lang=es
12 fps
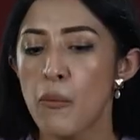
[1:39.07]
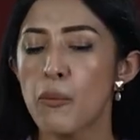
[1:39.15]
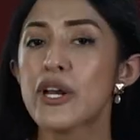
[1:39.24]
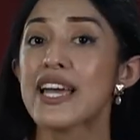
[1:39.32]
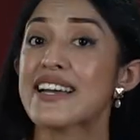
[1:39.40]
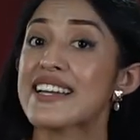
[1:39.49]

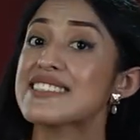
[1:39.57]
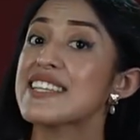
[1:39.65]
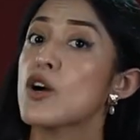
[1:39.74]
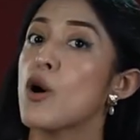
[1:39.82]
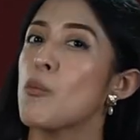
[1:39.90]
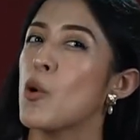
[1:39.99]
porque
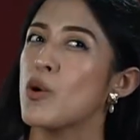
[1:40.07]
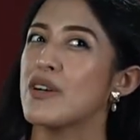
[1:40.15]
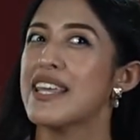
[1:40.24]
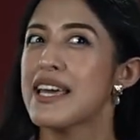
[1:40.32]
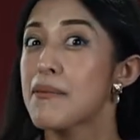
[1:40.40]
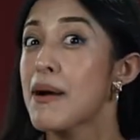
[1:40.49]
crece como
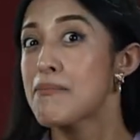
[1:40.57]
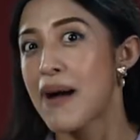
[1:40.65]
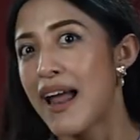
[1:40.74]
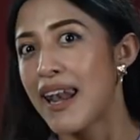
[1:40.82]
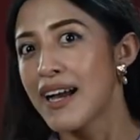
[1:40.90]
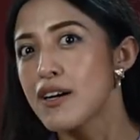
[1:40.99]
hierba
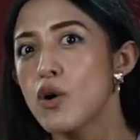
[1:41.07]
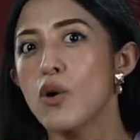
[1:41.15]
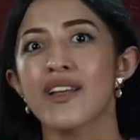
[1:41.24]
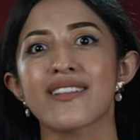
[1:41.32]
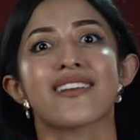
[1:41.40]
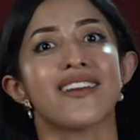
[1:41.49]
mala
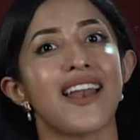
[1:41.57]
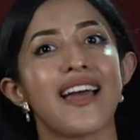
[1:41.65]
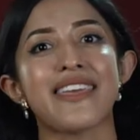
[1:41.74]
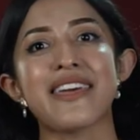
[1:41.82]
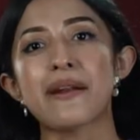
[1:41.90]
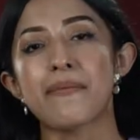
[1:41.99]
o entre
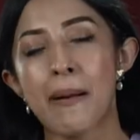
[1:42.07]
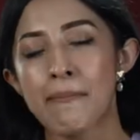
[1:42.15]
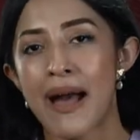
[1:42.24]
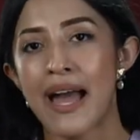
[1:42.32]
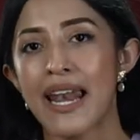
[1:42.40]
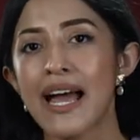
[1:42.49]
la hierba
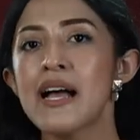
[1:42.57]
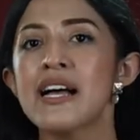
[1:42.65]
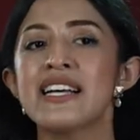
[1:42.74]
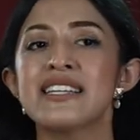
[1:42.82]
mala,